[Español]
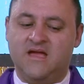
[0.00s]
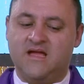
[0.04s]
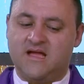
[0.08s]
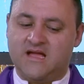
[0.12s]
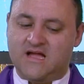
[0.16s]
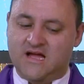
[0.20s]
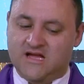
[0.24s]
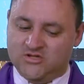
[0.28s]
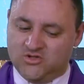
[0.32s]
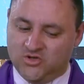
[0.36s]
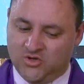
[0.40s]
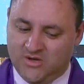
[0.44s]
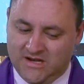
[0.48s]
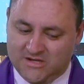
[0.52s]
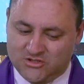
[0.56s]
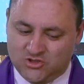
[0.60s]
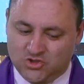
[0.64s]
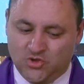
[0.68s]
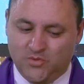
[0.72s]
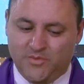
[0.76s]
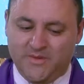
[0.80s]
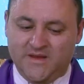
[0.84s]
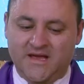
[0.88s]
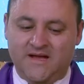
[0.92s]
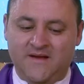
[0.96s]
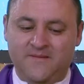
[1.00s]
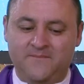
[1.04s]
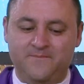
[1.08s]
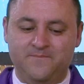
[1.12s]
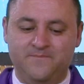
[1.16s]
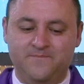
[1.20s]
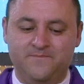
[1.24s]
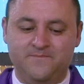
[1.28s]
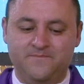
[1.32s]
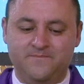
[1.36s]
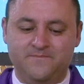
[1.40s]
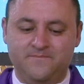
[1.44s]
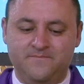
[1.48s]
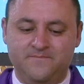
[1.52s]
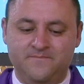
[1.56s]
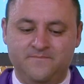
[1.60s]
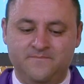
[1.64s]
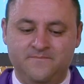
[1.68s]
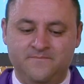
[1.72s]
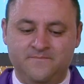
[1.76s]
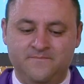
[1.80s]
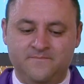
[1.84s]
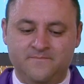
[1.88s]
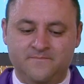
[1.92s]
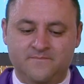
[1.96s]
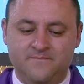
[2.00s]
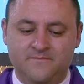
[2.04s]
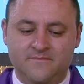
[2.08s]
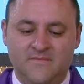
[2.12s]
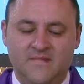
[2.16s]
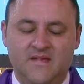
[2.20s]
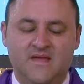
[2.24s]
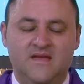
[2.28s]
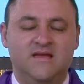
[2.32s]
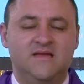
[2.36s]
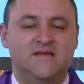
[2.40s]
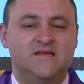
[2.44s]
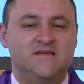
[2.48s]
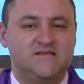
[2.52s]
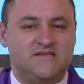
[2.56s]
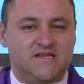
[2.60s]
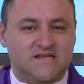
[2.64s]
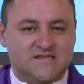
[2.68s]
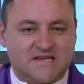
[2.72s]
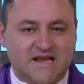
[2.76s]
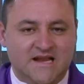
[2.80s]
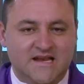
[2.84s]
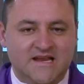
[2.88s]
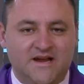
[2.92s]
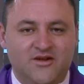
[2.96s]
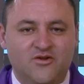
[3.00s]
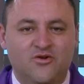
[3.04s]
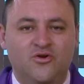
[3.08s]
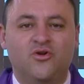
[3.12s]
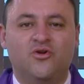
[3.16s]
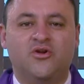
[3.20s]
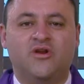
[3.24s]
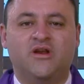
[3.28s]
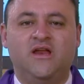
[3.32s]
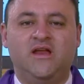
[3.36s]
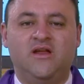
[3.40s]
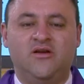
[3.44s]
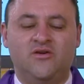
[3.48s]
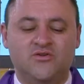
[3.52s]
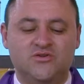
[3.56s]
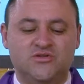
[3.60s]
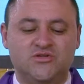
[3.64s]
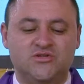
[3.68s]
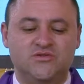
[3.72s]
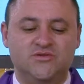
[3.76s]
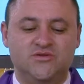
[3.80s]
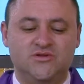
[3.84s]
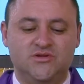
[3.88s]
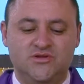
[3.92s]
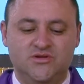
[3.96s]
Cayó la lluvia, se salieron los ríos,